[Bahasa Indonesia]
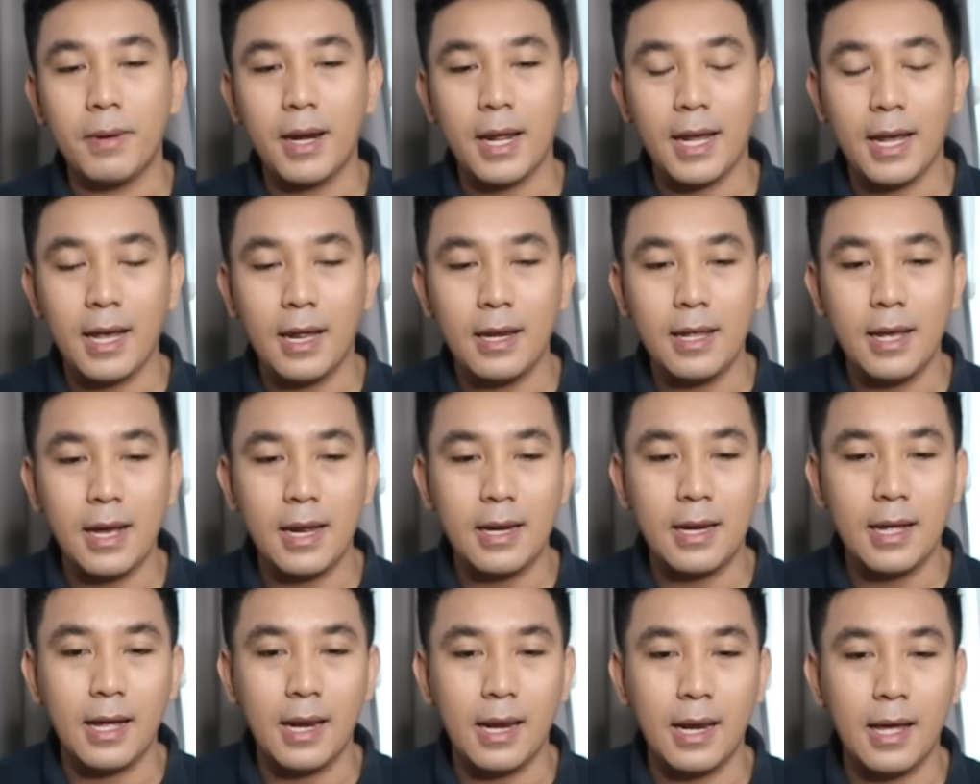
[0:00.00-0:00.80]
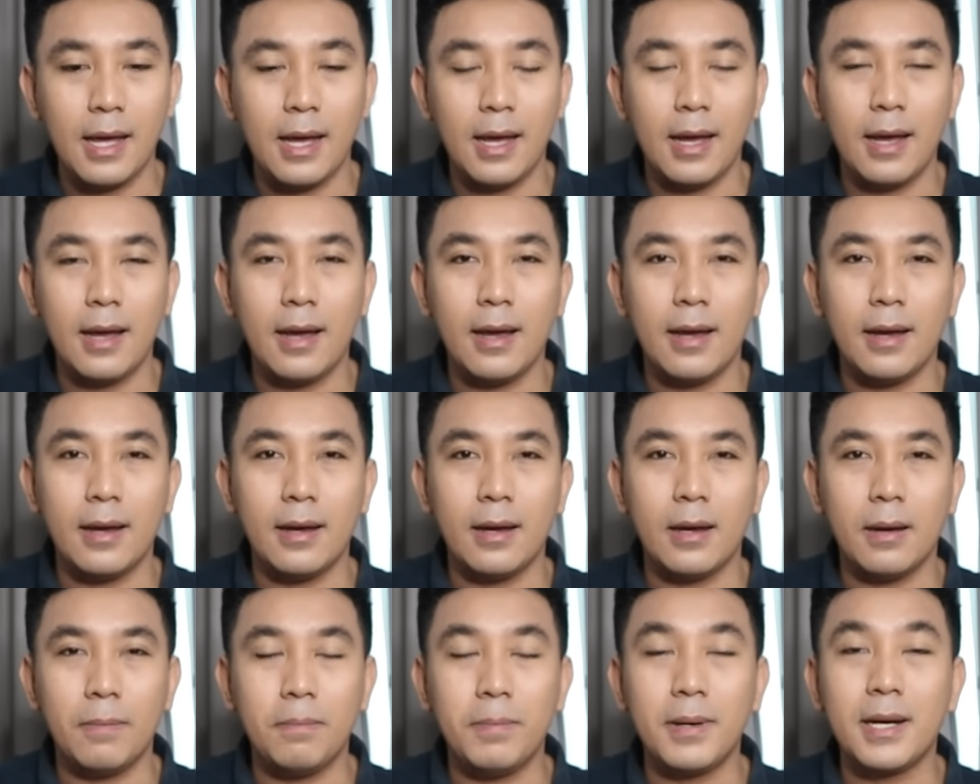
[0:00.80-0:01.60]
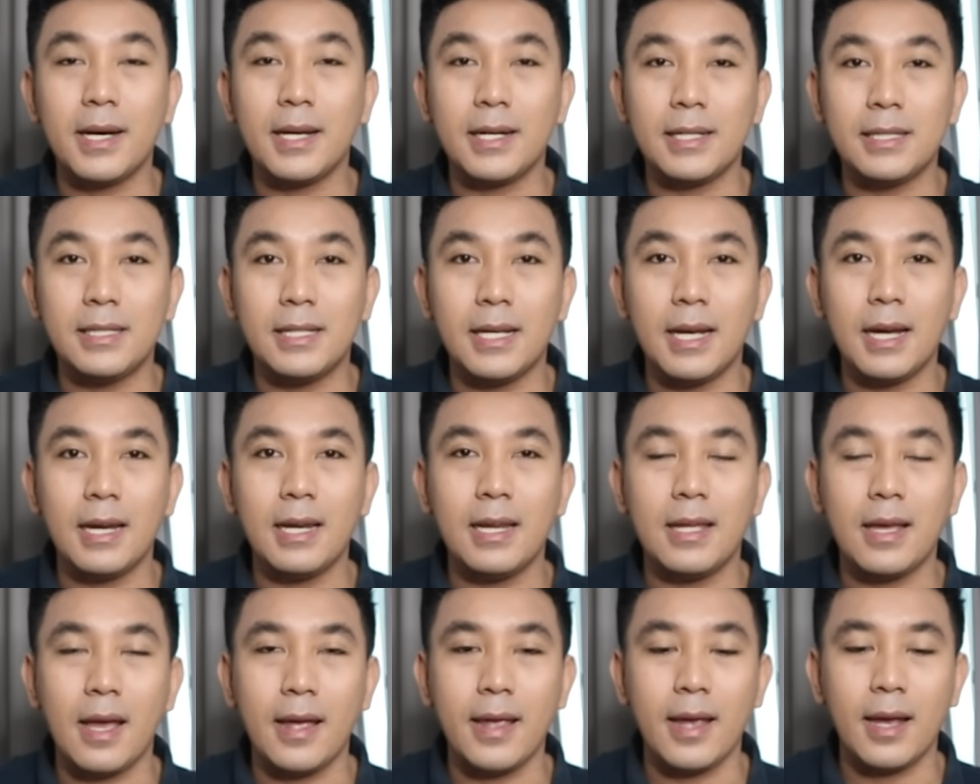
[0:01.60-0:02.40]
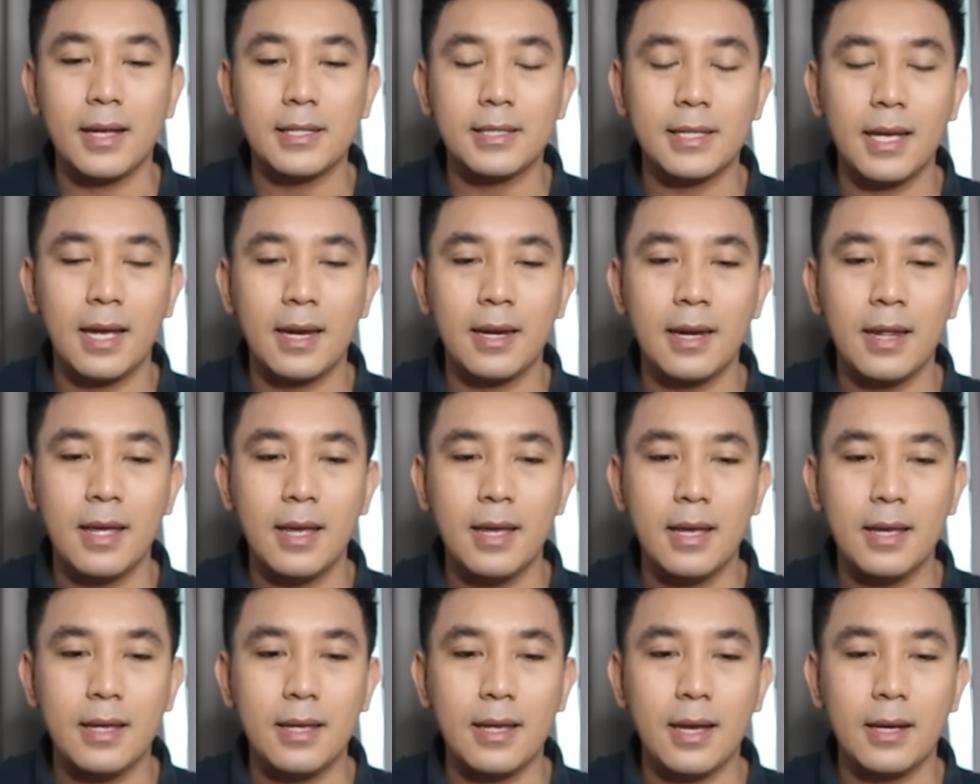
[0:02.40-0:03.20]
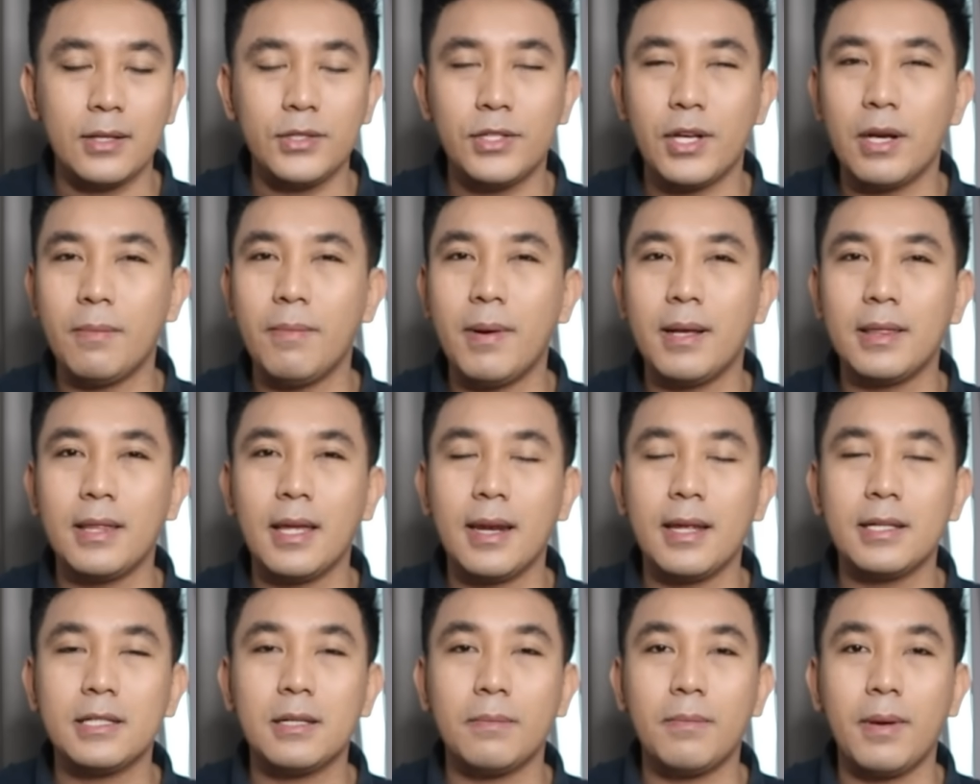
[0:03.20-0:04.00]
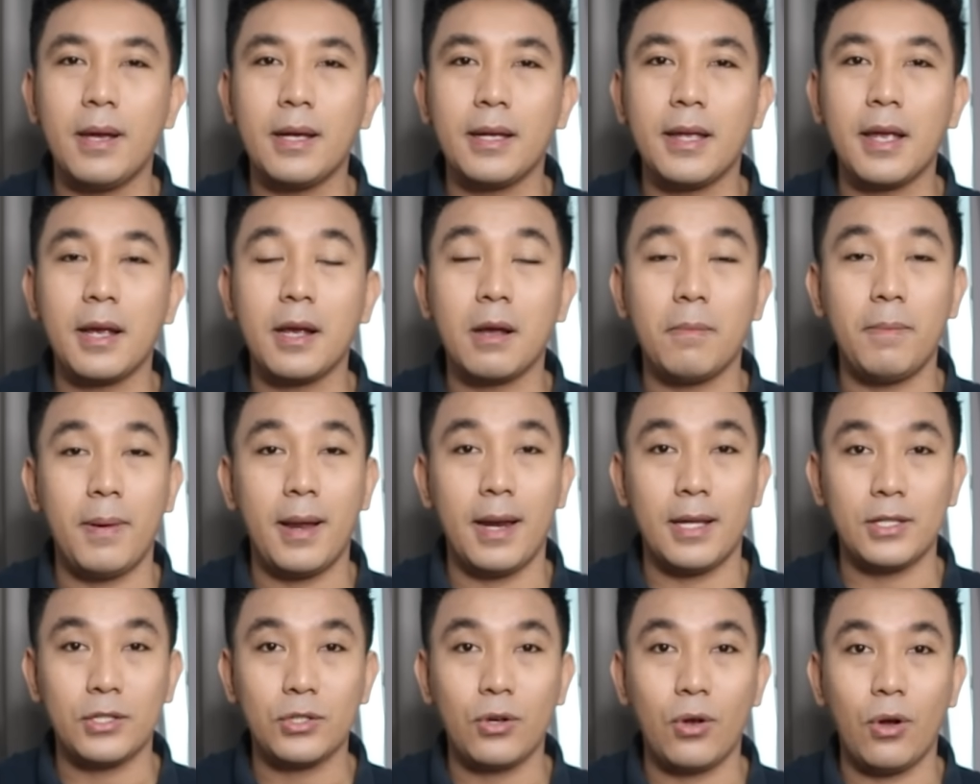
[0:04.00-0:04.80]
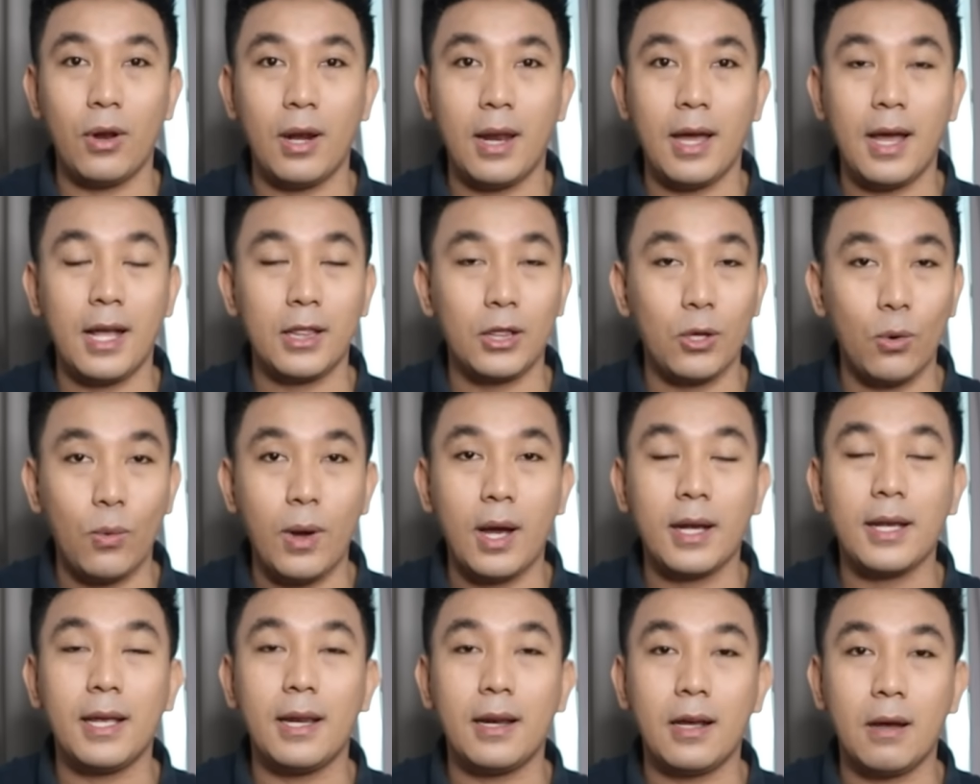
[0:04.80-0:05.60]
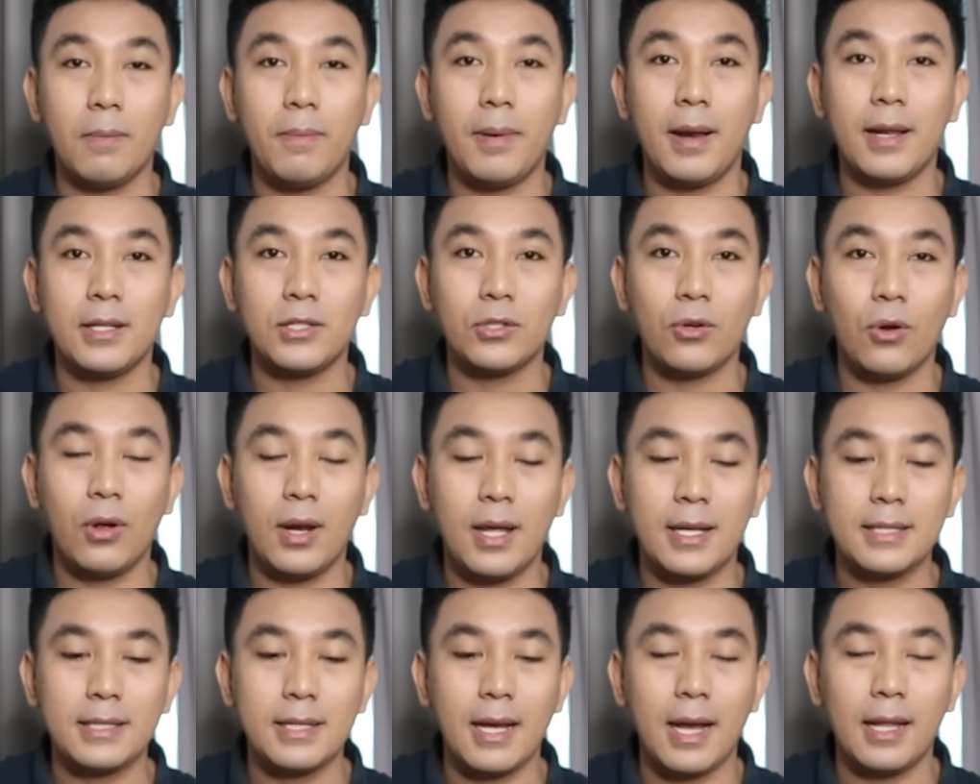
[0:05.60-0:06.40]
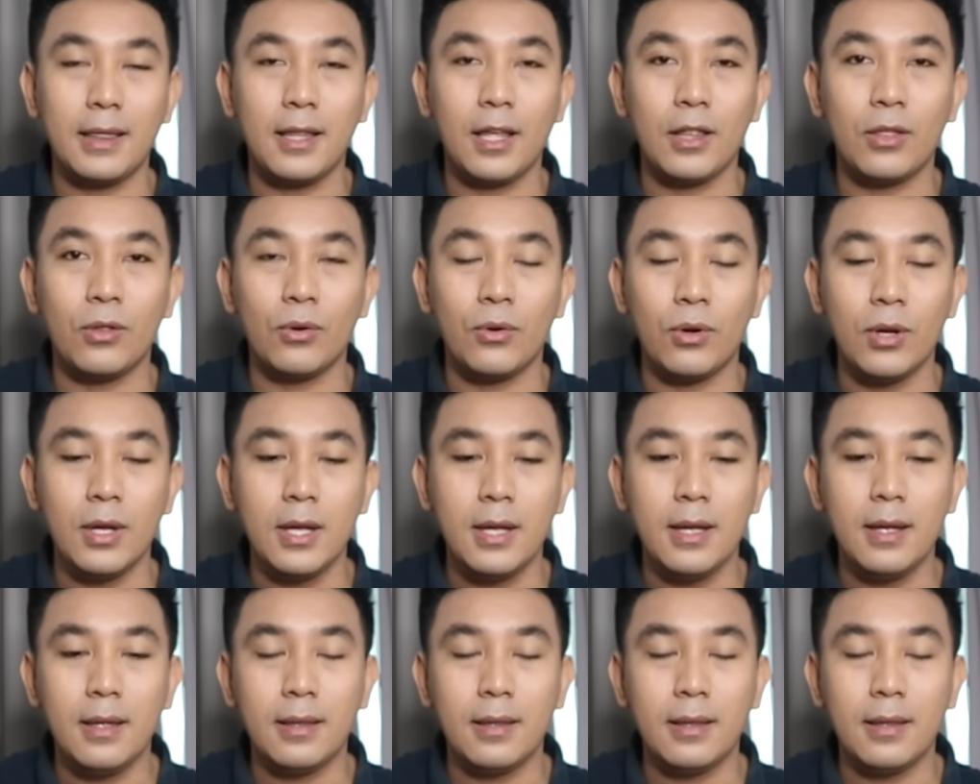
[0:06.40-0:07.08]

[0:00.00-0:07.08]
Mereka ini adalah uh, pekerja di yayasan yang jabatannya sebagai kepala sekolah atau wakil kepala sekolah saat itu.